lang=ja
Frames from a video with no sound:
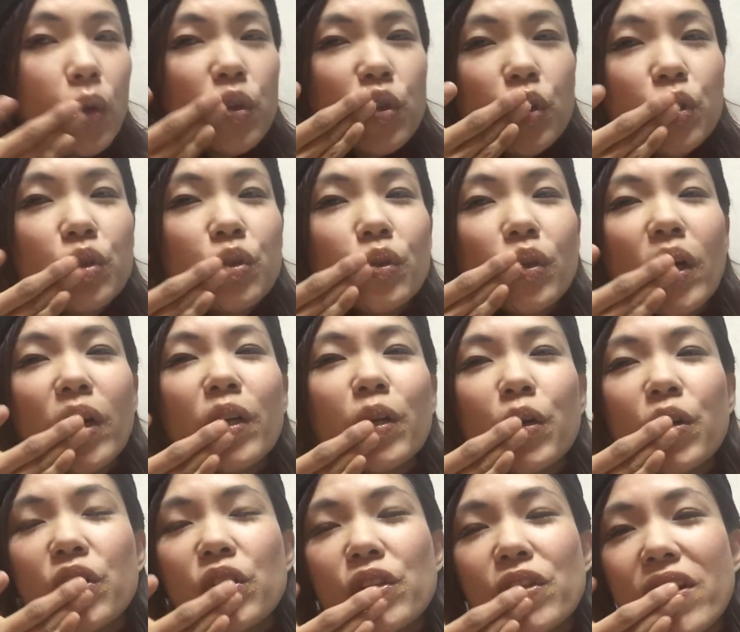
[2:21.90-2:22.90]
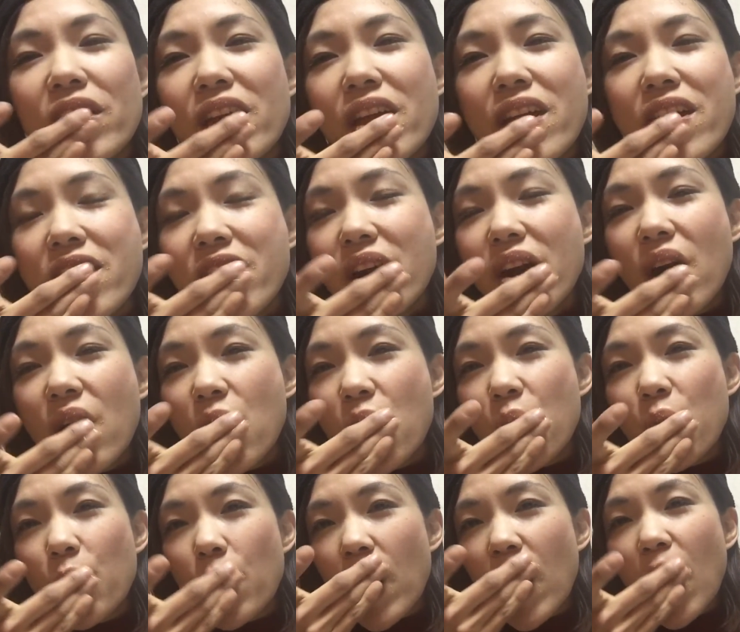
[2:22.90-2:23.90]
女子はいろいろ大変やほ
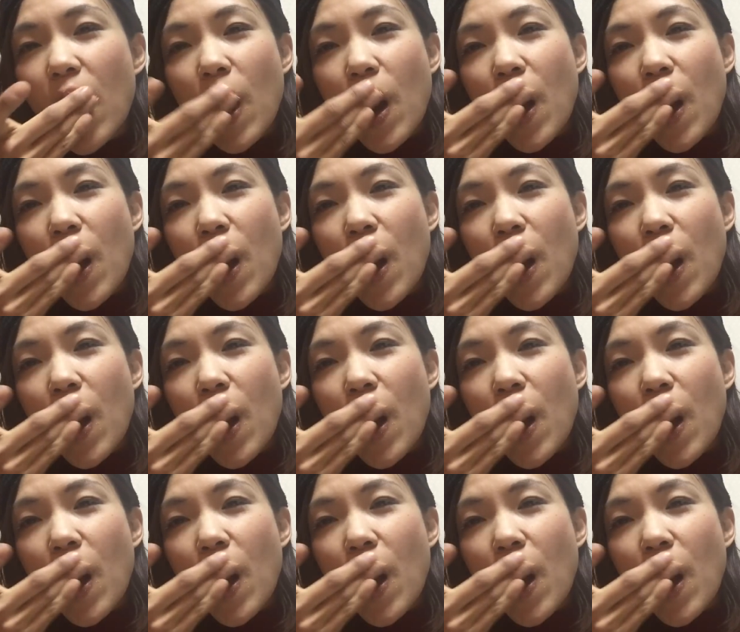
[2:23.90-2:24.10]
んま